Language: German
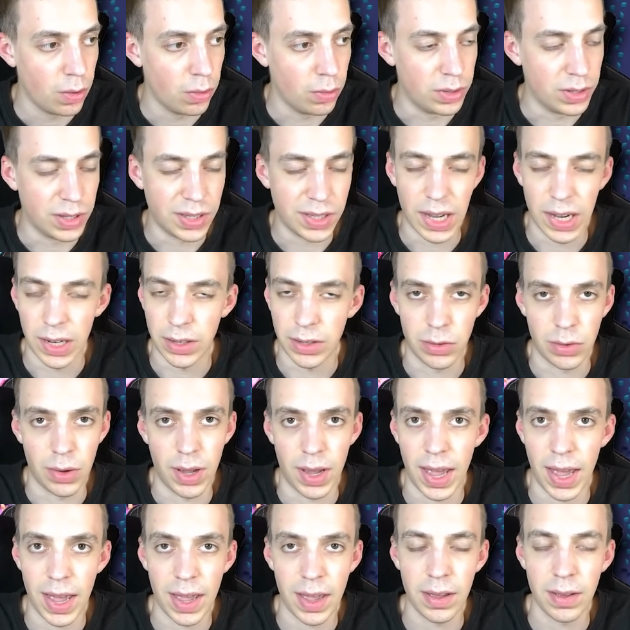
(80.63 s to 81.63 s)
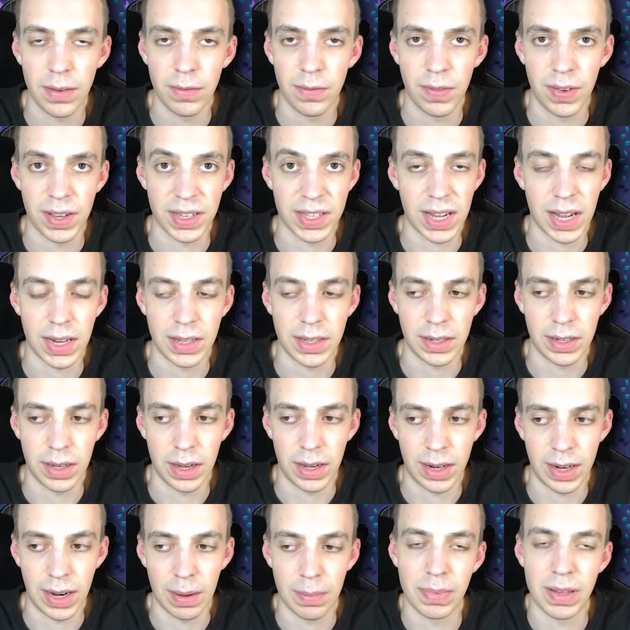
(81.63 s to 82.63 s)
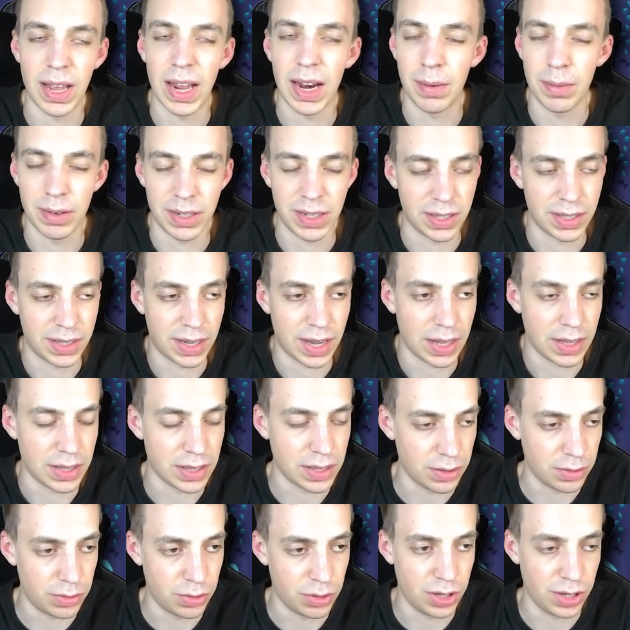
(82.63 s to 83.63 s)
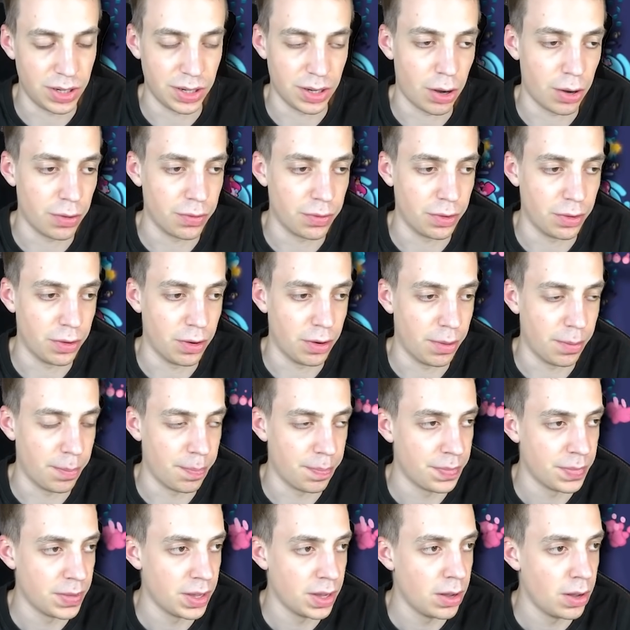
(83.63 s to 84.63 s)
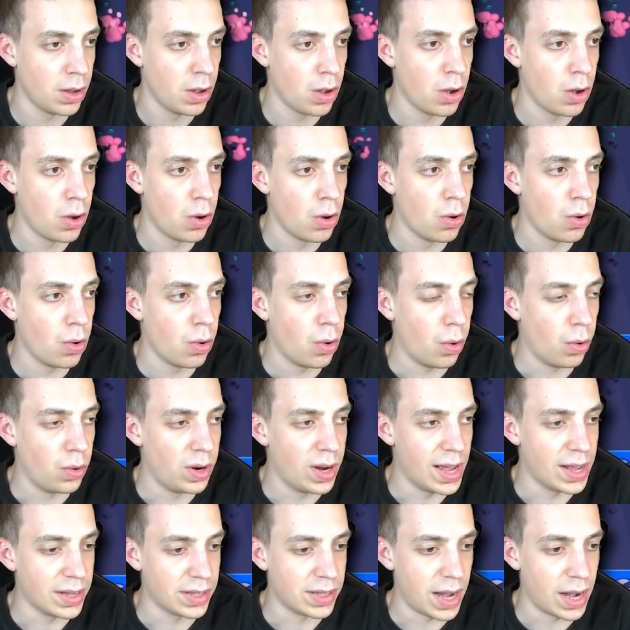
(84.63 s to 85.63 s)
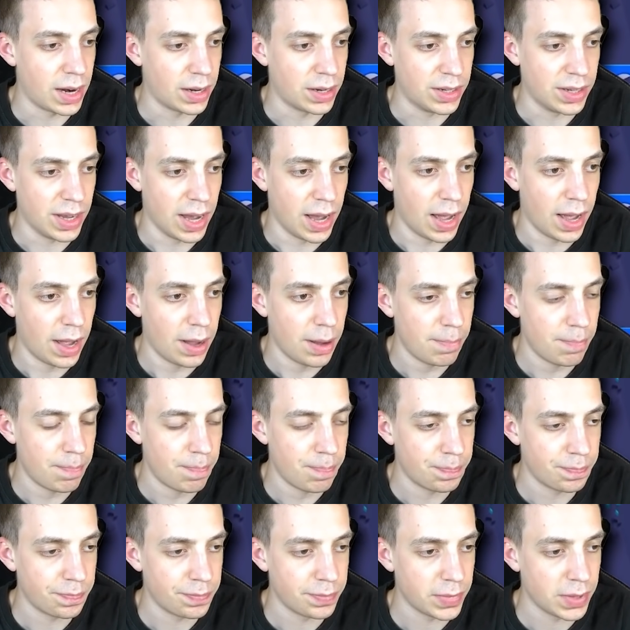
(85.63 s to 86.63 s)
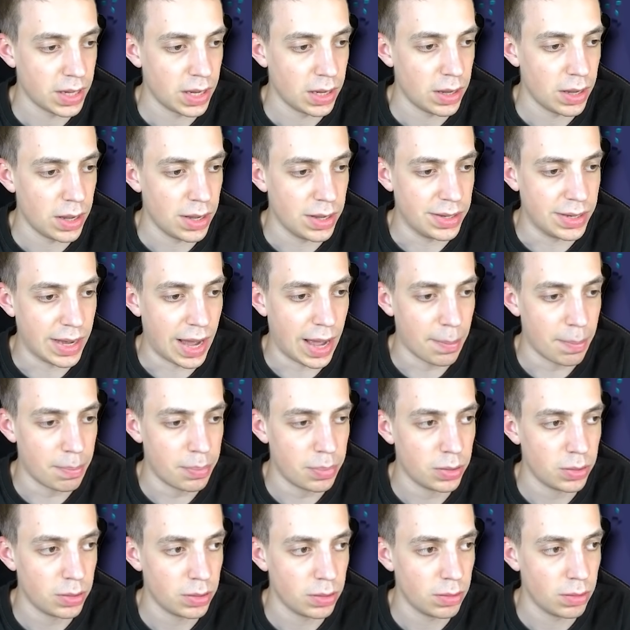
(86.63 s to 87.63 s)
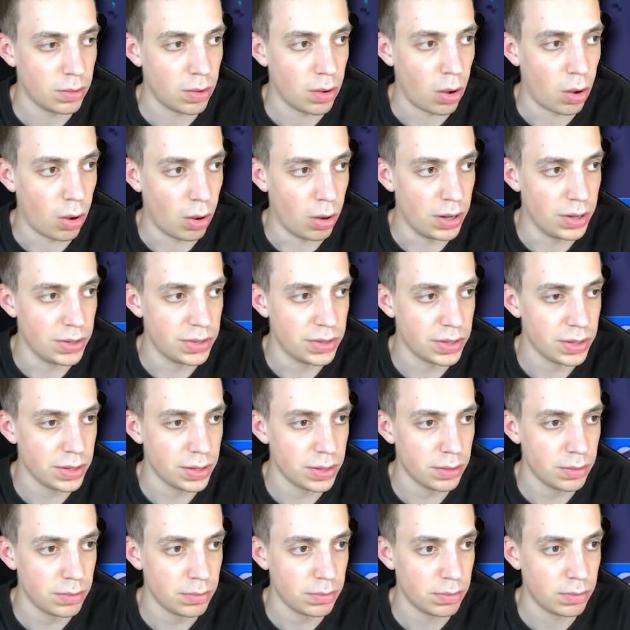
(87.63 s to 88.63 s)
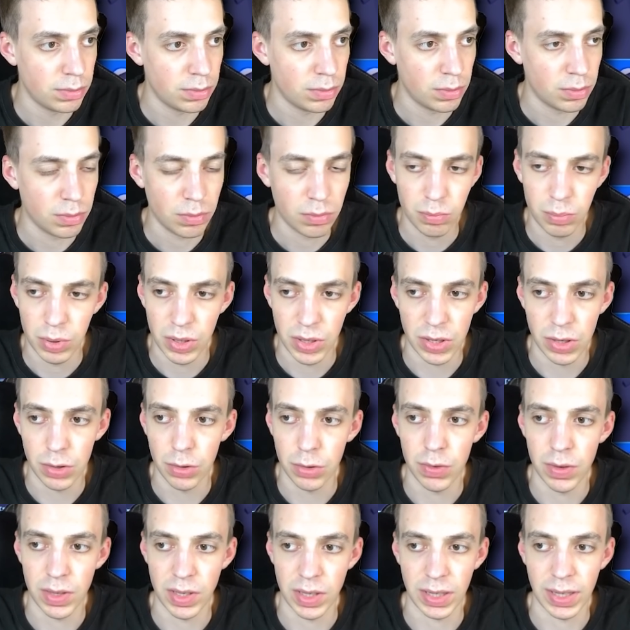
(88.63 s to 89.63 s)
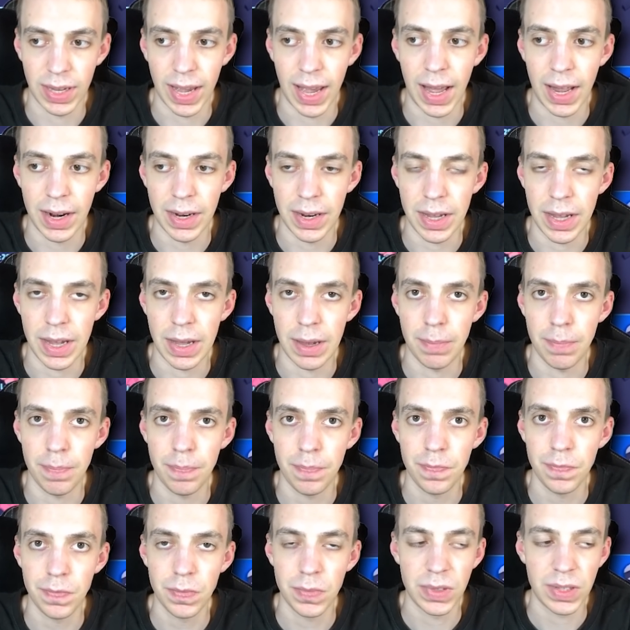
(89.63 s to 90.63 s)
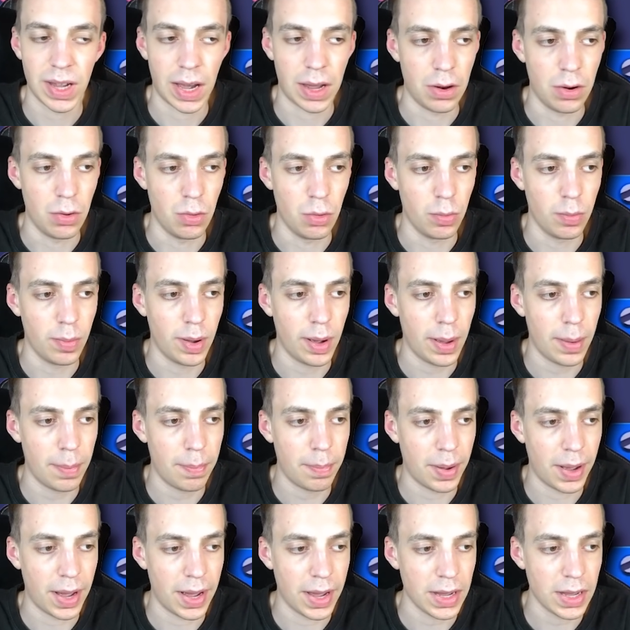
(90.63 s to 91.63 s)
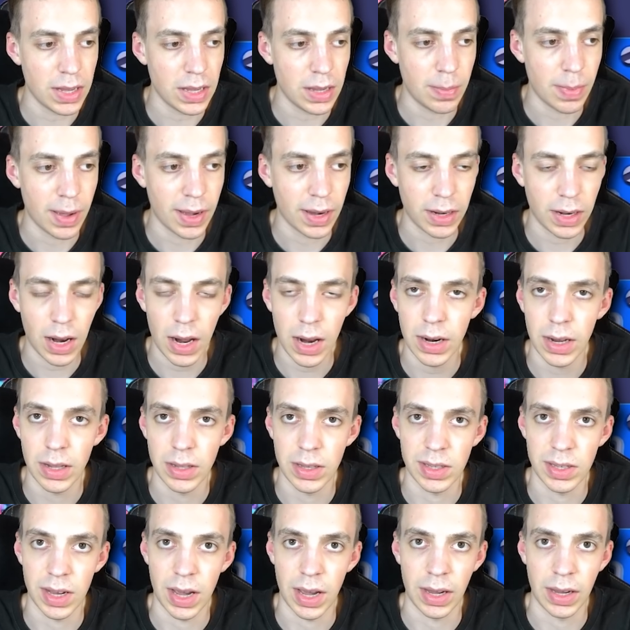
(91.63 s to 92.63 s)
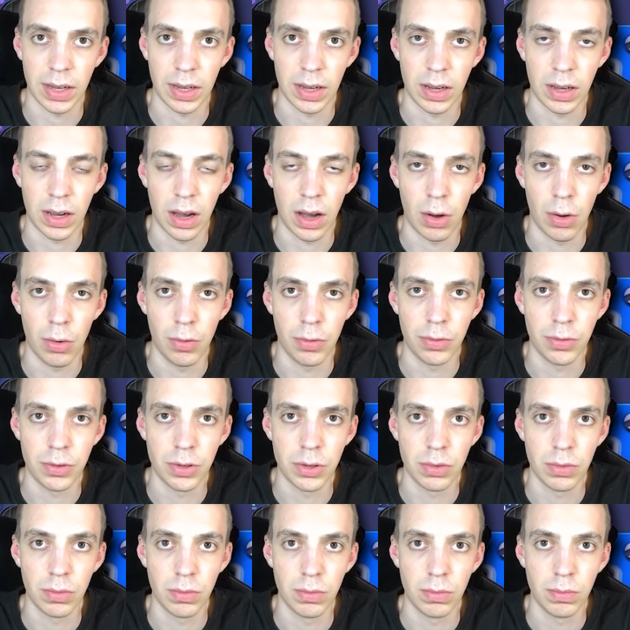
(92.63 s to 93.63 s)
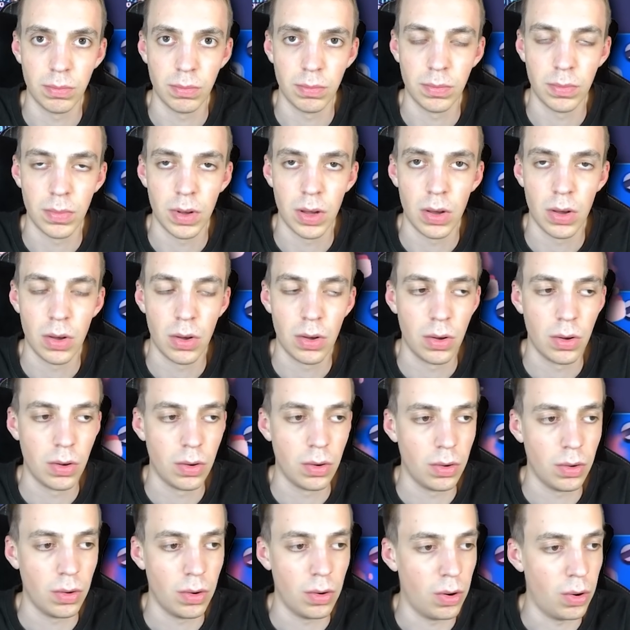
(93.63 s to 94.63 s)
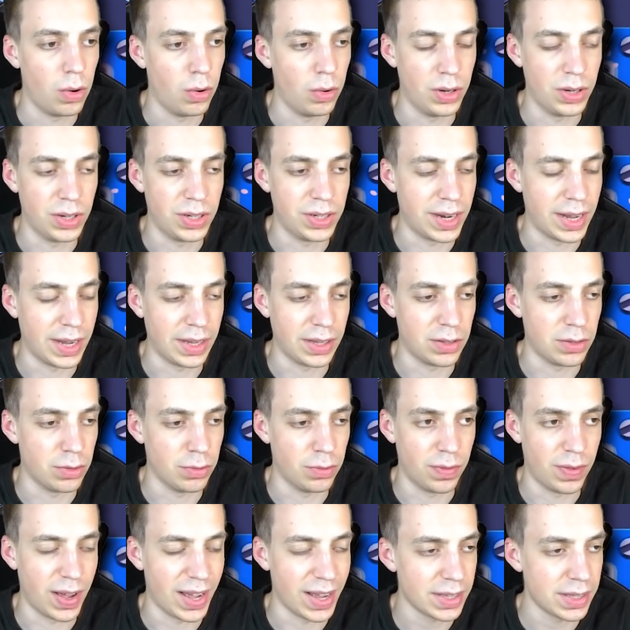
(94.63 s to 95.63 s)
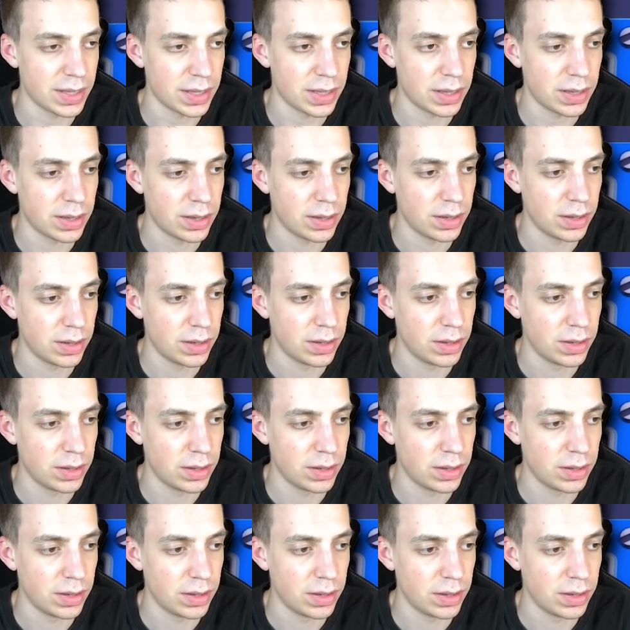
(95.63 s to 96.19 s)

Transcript: Und ich sag so, hä, was hat denn geklappt? Leider habe ich das Ganze natürlich nicht aufgenommen. Und er sagt, ja, ich habe heute, beziehungsweise gerade eben, deine Nummer bei eBay Kleinanzeigen gekauft. Und ich denk so, was?